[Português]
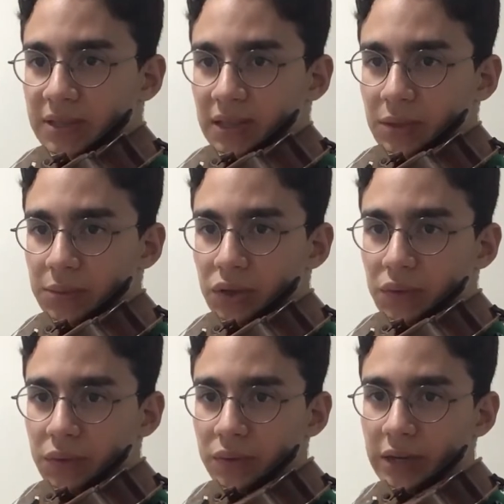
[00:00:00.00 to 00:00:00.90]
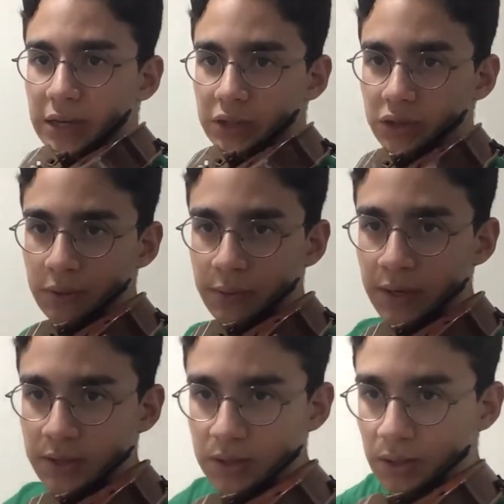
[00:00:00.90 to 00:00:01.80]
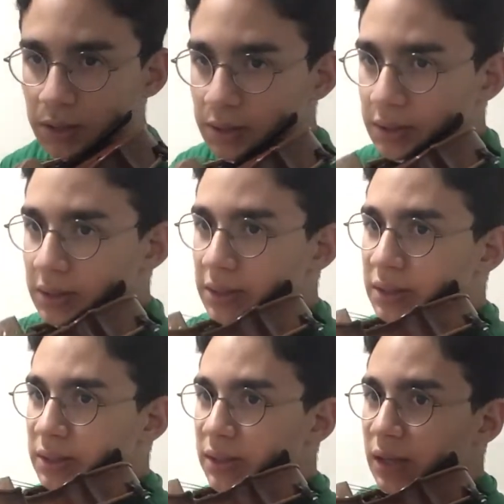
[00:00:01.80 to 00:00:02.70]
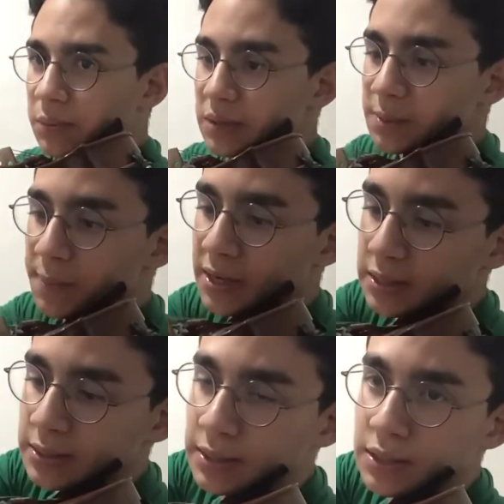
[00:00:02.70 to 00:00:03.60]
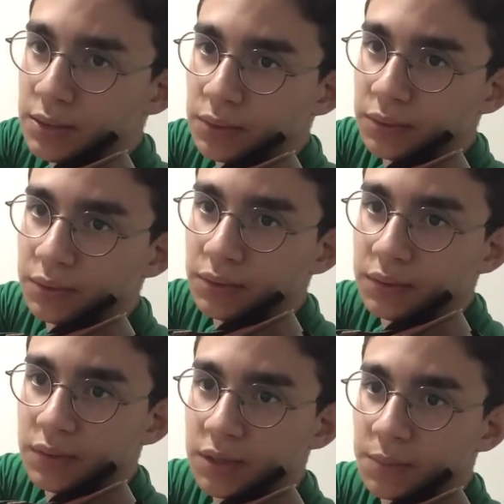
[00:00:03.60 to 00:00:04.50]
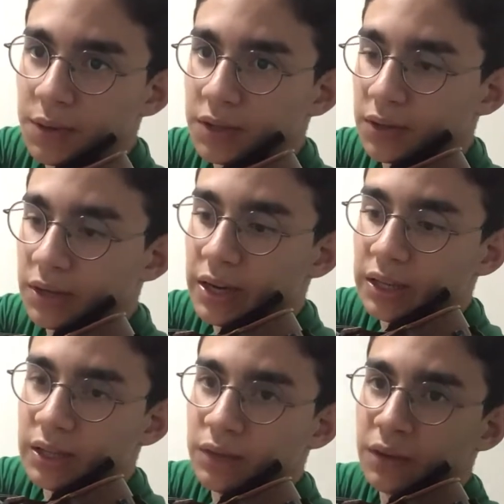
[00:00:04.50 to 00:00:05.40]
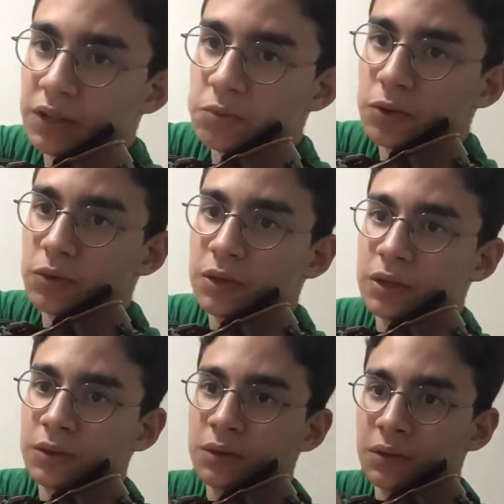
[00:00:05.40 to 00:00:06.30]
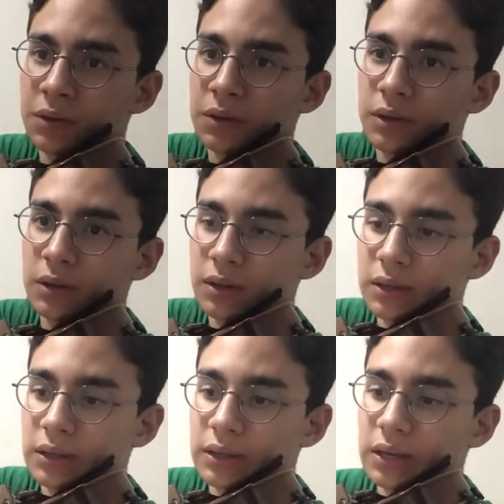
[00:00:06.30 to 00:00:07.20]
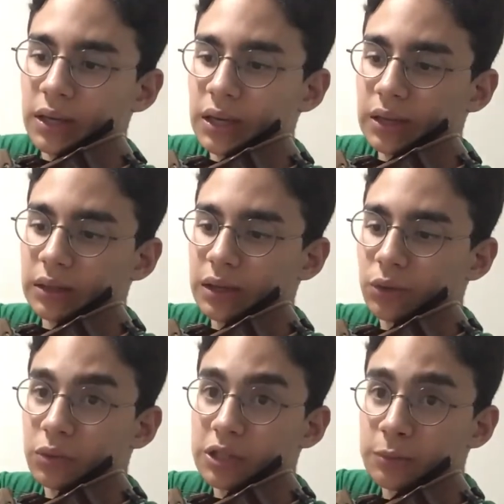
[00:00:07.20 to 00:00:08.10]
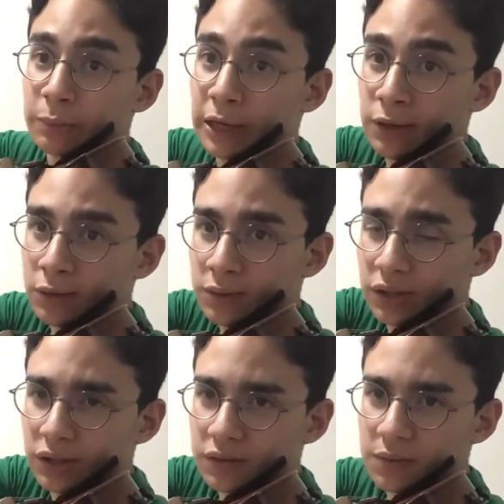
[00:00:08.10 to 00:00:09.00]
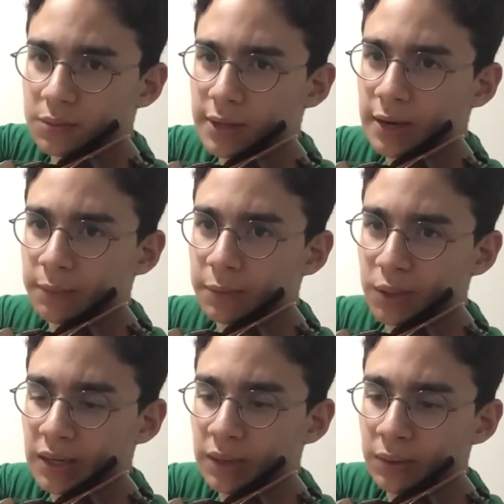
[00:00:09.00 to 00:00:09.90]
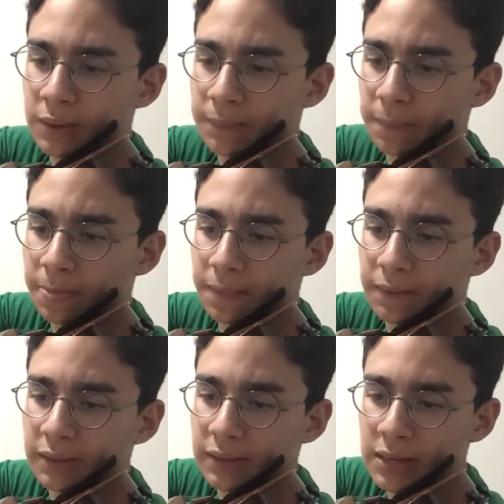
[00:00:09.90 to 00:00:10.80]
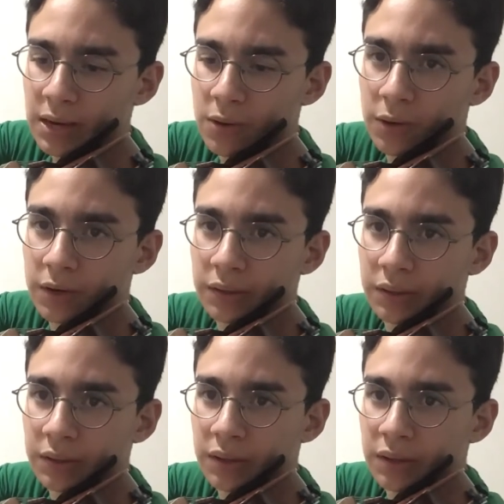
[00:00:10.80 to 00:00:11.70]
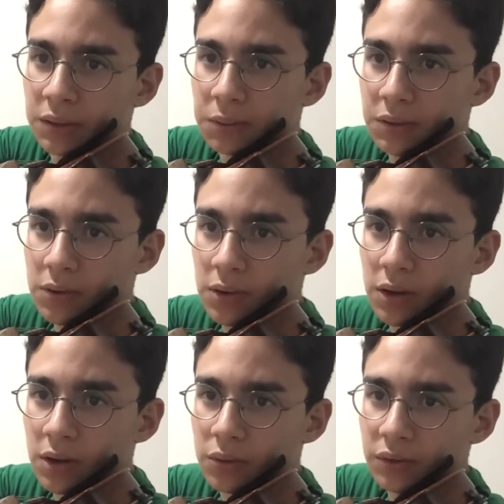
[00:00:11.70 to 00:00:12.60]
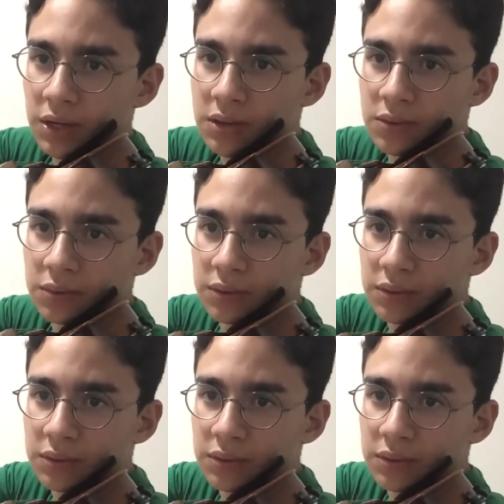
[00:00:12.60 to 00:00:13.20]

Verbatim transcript: sem nenhuma dificuldade. Então olha só, tem um espacinho, vocês podem olhar aqui, vai diminuindo entre o espelho, que nós vimos lá na primeira aula, e a corda. Quando eu coloco o dedo,